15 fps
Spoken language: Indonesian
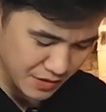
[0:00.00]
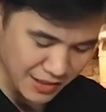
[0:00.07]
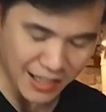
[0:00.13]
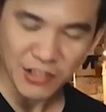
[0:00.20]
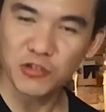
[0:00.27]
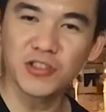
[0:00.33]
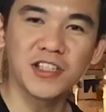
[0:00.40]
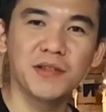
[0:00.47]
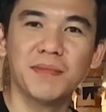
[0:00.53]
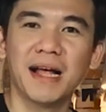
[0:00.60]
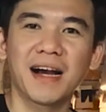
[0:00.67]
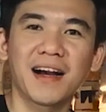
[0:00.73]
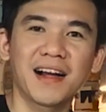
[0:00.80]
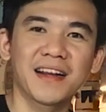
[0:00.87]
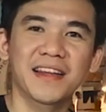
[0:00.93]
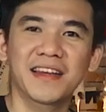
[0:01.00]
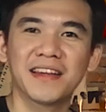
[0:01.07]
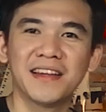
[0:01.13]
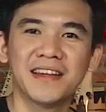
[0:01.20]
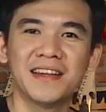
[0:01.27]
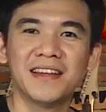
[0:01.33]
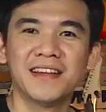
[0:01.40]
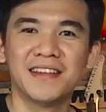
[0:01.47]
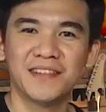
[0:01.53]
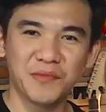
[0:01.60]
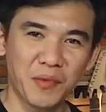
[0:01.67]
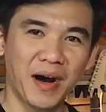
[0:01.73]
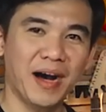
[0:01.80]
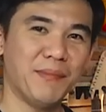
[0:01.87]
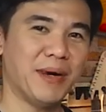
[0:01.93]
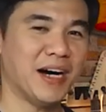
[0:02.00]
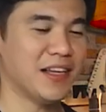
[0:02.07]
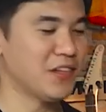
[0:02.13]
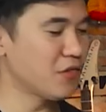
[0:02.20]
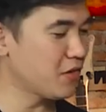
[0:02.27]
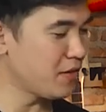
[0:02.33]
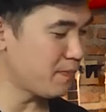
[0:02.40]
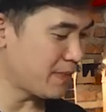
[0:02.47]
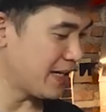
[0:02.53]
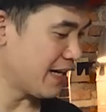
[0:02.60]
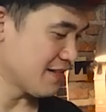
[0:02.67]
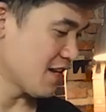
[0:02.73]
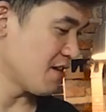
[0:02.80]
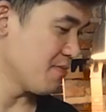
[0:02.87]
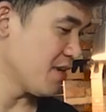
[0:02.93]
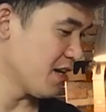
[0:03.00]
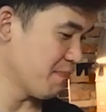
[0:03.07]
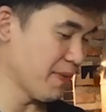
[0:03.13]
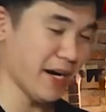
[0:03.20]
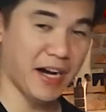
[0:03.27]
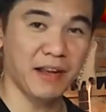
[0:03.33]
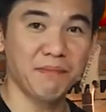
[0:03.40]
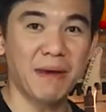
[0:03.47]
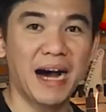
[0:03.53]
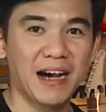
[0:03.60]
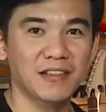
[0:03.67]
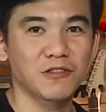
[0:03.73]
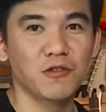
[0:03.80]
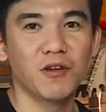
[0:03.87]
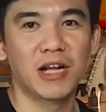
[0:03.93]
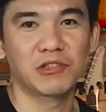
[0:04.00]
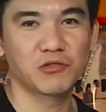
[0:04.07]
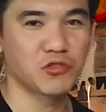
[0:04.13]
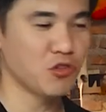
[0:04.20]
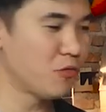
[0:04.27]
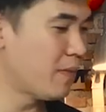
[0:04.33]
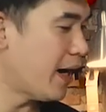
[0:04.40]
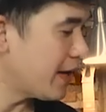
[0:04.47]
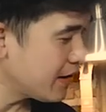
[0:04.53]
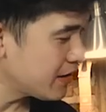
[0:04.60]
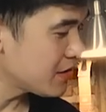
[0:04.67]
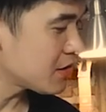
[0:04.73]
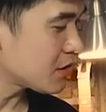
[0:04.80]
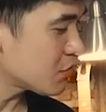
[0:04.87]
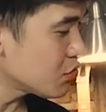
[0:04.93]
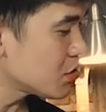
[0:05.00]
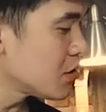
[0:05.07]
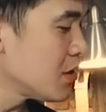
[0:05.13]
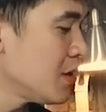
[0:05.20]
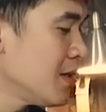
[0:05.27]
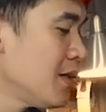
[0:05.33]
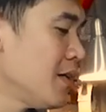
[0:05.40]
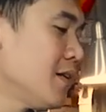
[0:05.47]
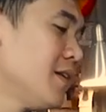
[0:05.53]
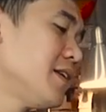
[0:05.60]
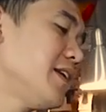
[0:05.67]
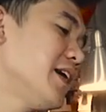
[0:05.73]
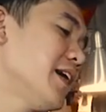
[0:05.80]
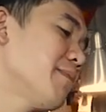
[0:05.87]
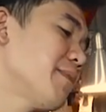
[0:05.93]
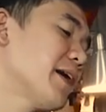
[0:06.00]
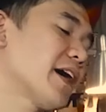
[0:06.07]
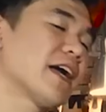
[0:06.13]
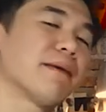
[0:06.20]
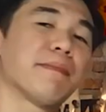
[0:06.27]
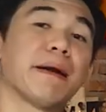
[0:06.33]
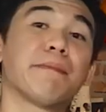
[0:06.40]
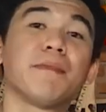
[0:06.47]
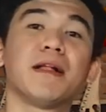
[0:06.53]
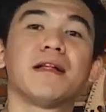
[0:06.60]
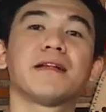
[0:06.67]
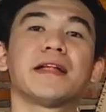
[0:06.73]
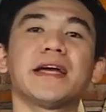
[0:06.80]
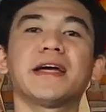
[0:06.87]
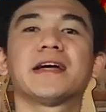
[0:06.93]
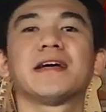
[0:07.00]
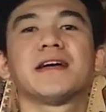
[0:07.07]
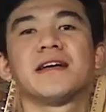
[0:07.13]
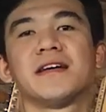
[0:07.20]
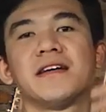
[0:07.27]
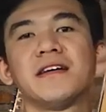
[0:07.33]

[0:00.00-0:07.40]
traster-nya di belakang nih wah makanya gue penasaran banget pengen banget gue langsung cobain terus dia pakai maple neck